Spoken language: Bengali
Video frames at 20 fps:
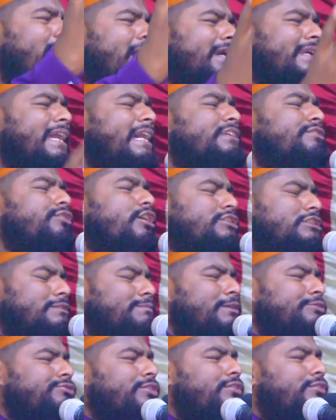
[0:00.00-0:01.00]
হয় নাই দশ
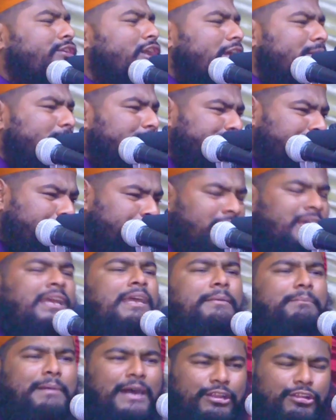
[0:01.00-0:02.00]
বছর নয় বছর
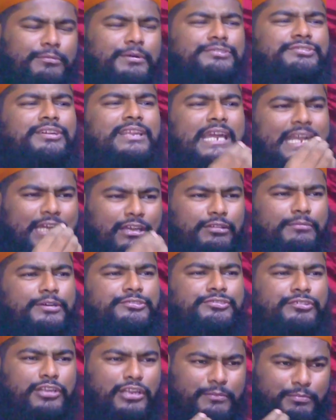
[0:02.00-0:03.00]
বারো বছর এগারো
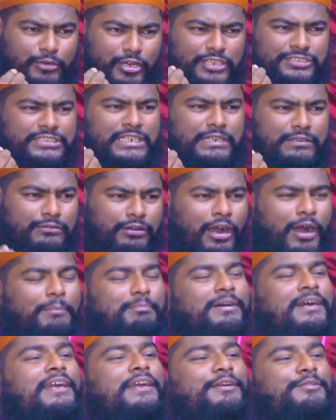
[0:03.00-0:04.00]
বছরের বয়সের কম
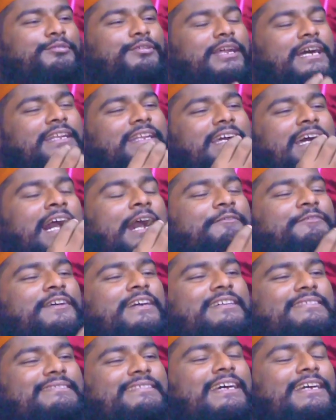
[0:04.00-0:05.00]
কোরআনে
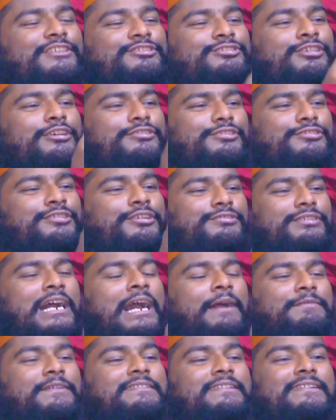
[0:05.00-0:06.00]
হাফেজ শত শত
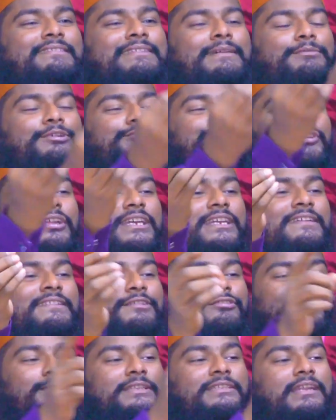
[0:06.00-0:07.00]
হাফেজের জীবন চলে
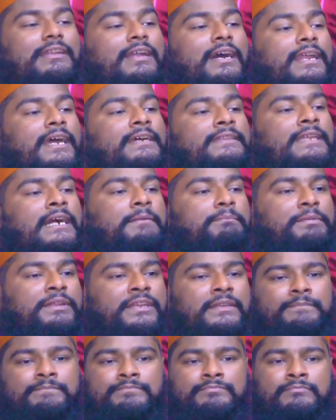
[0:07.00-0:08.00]
গেছে তোমাদের নারায়
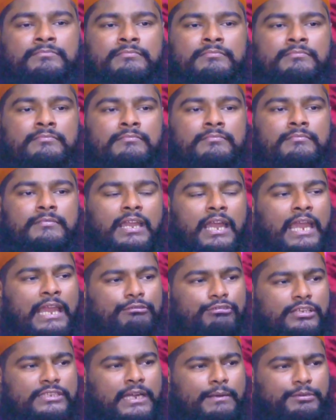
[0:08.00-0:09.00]
তাকবিরে এই
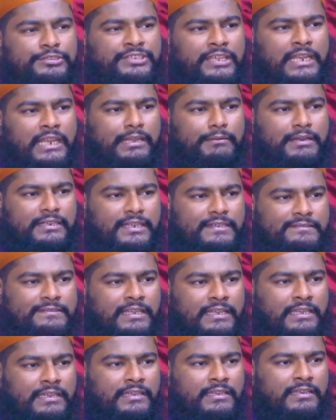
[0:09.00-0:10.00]
কথা বুঝে নেন আমার কাছ
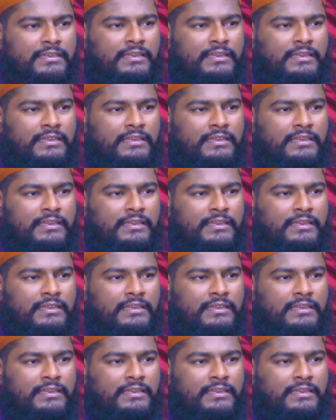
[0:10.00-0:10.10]
থেকে